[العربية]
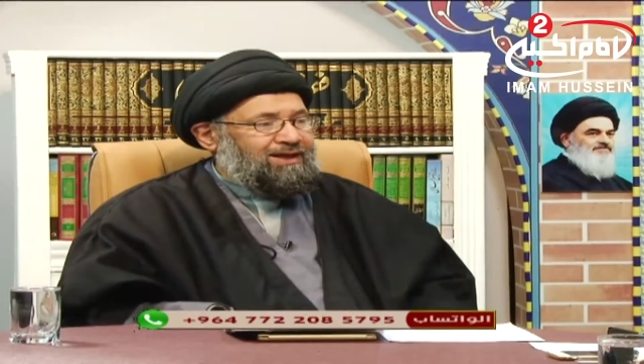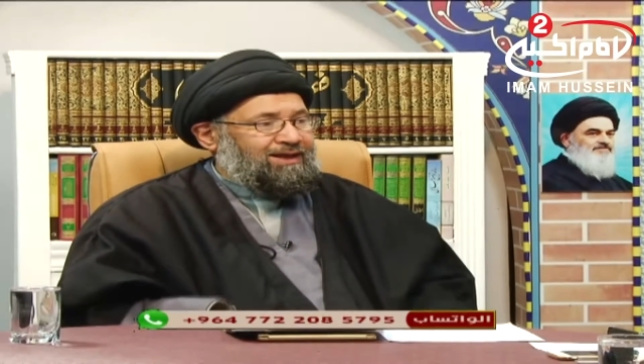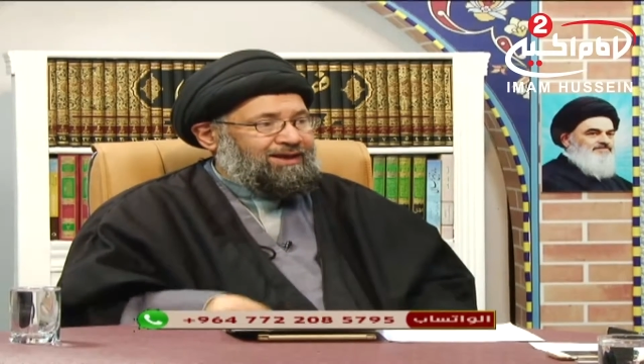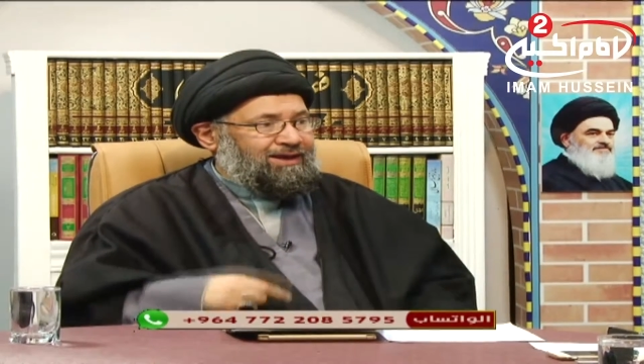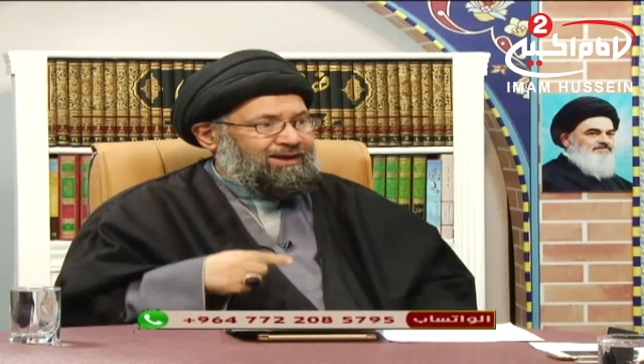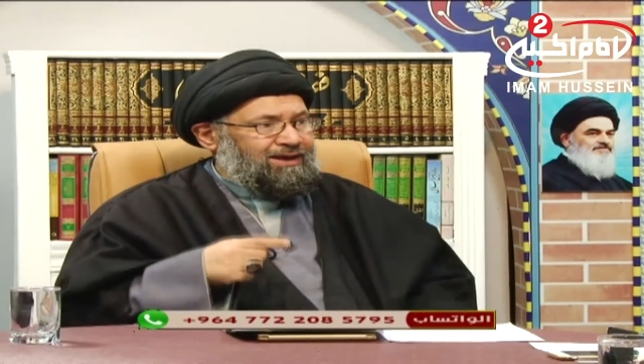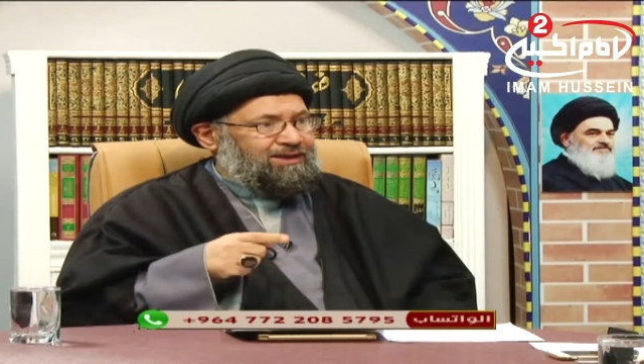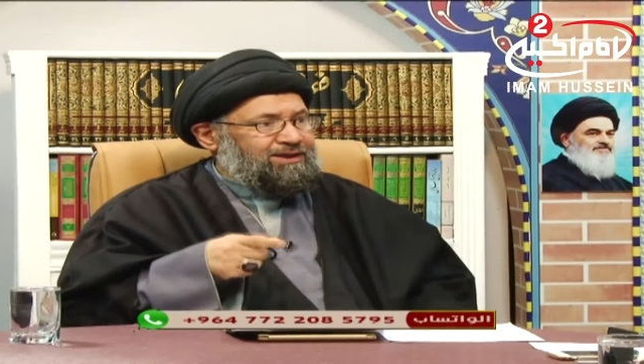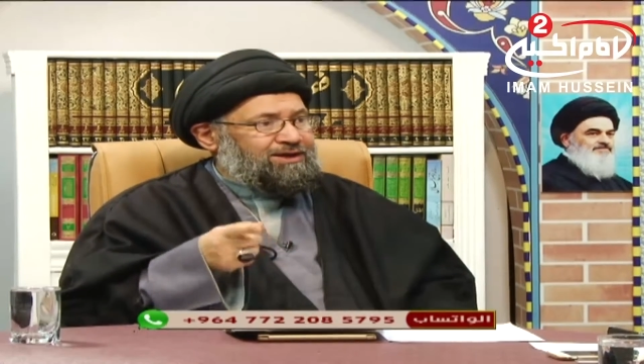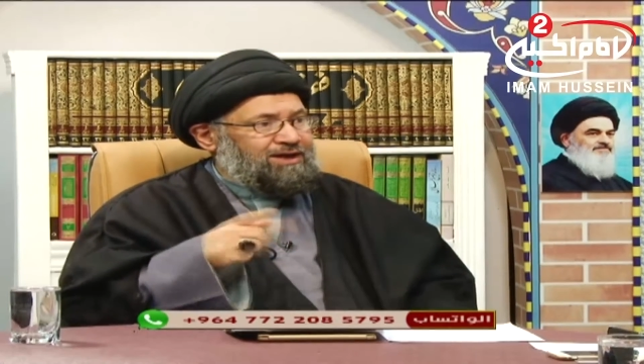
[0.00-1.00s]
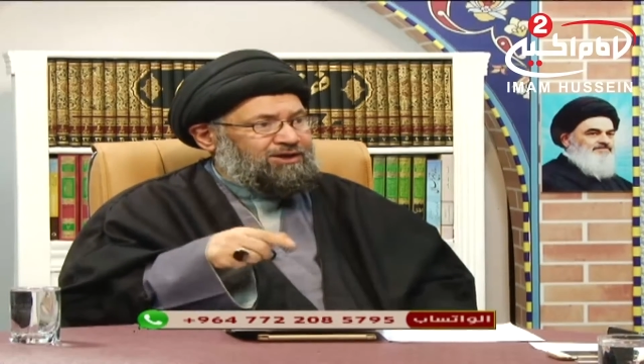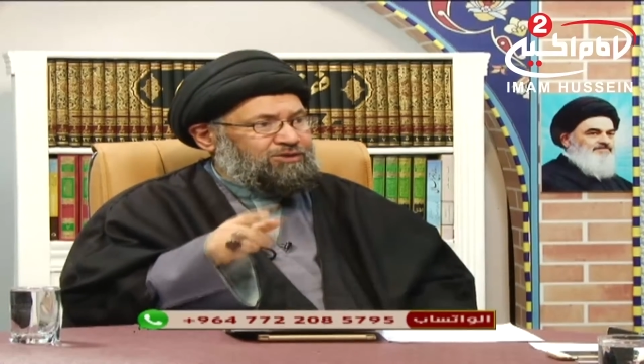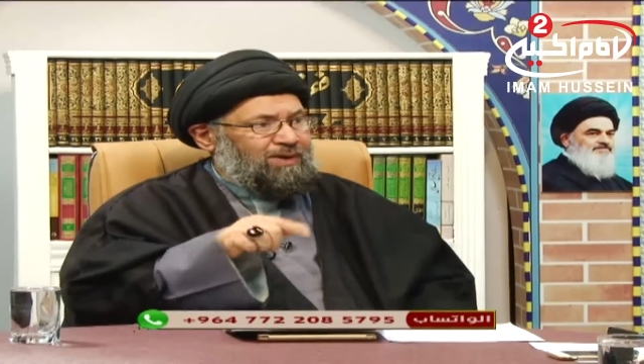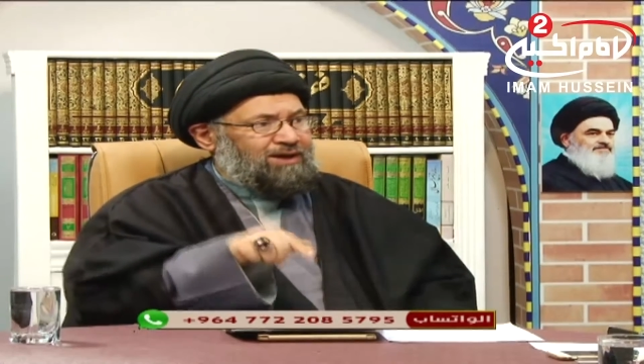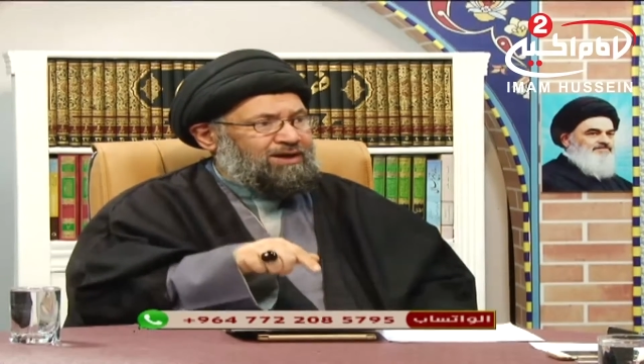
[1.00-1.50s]
حينئذ
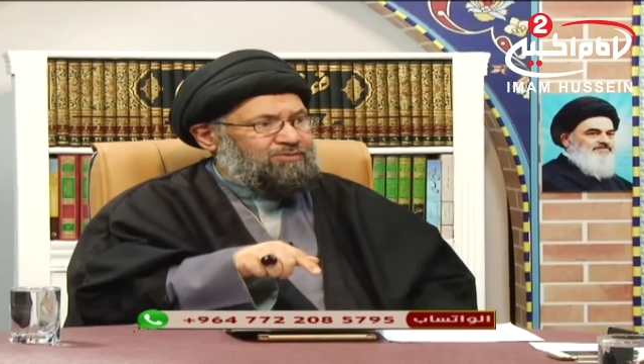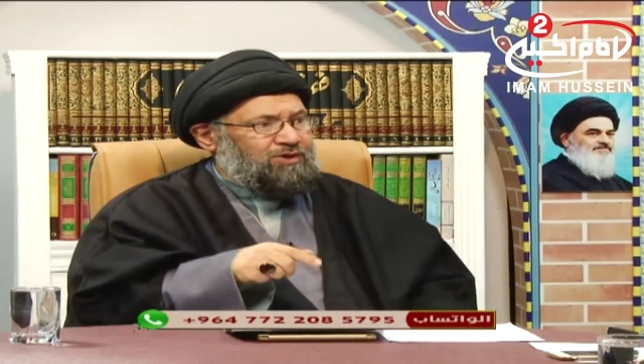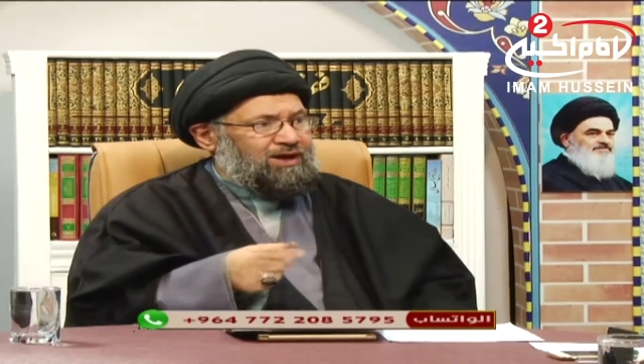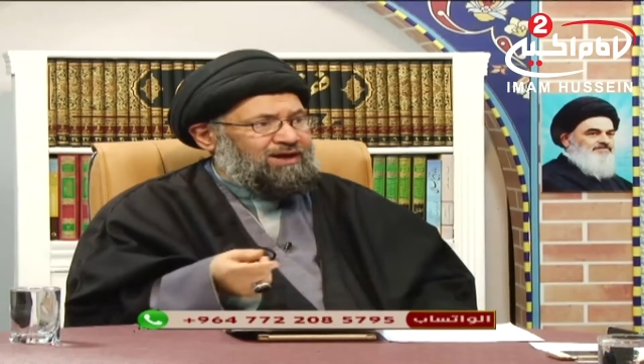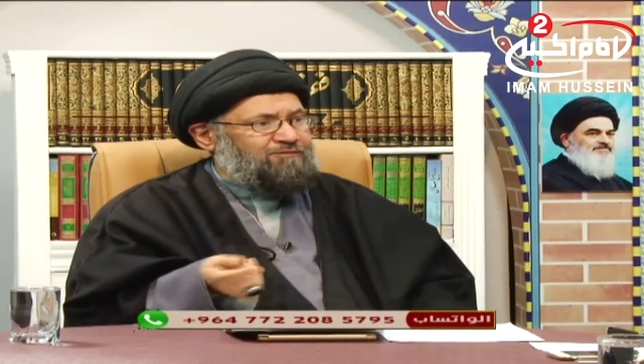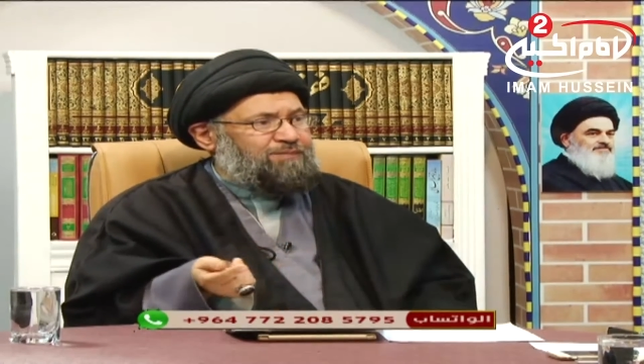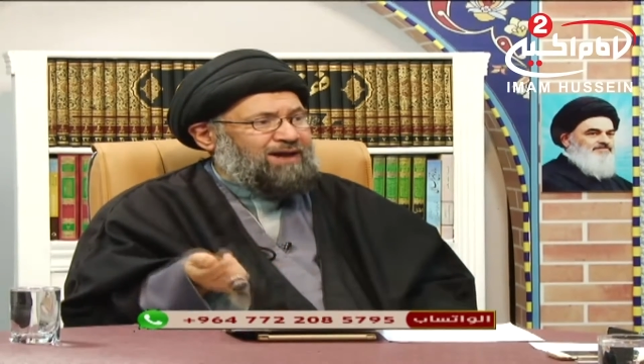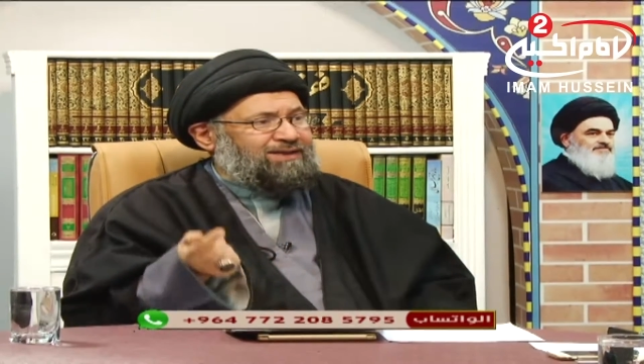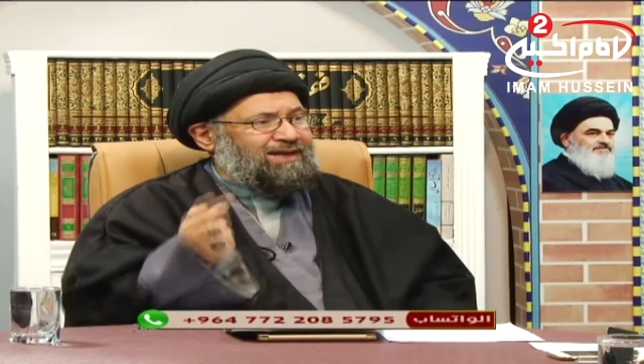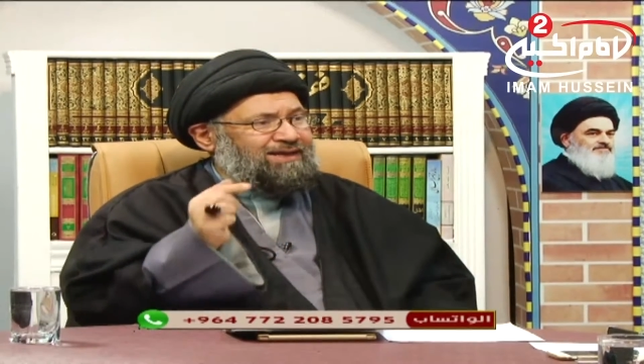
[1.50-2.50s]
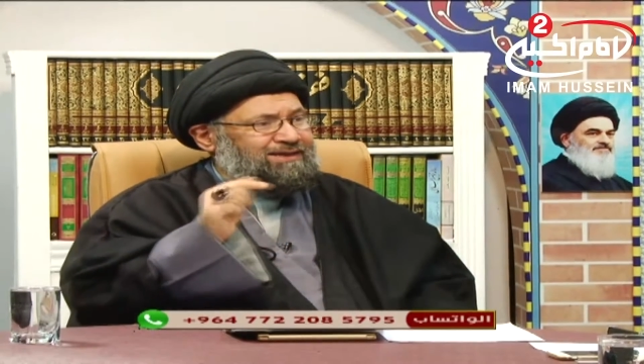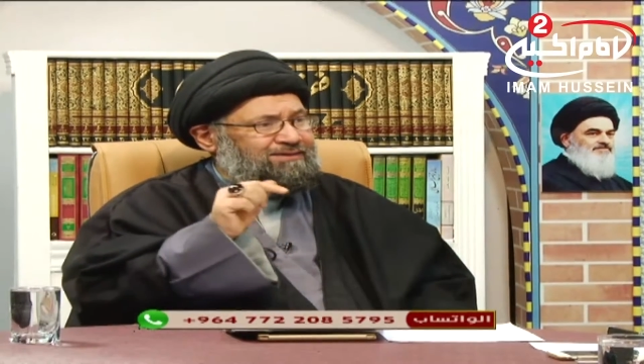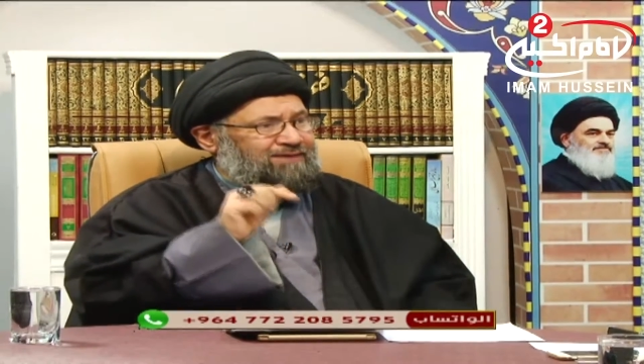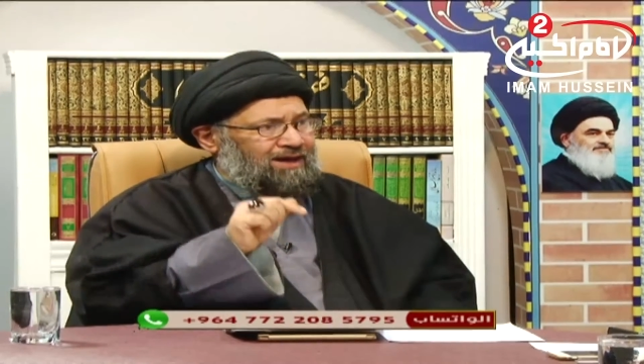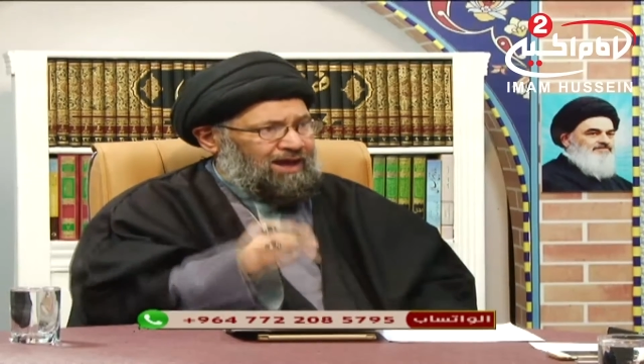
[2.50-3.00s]
يجب على المكلف بعد
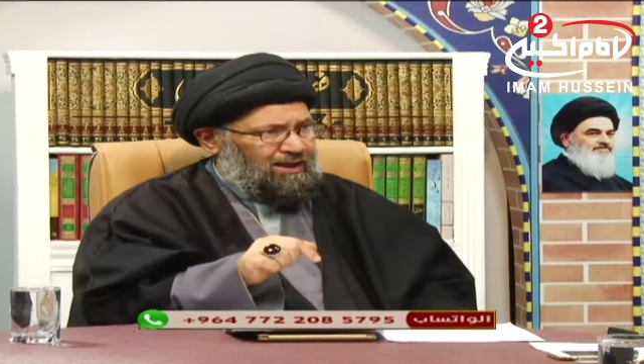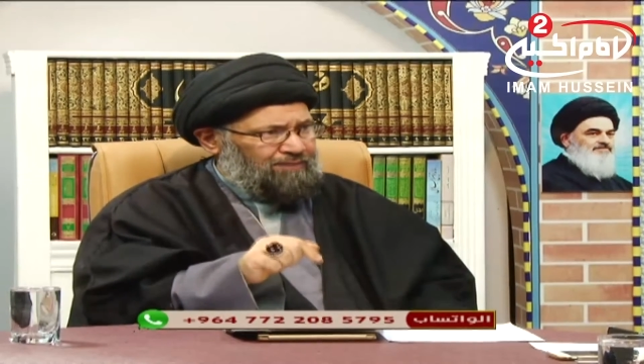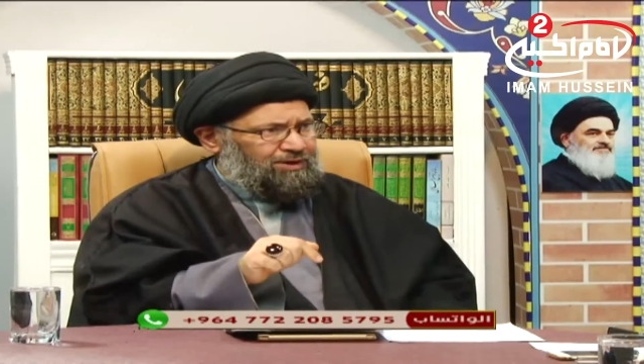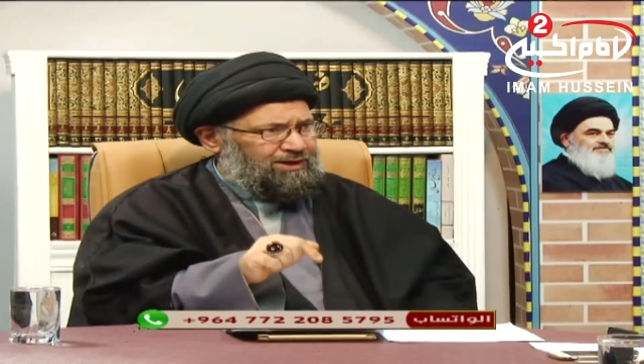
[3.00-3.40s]
الانتهاء من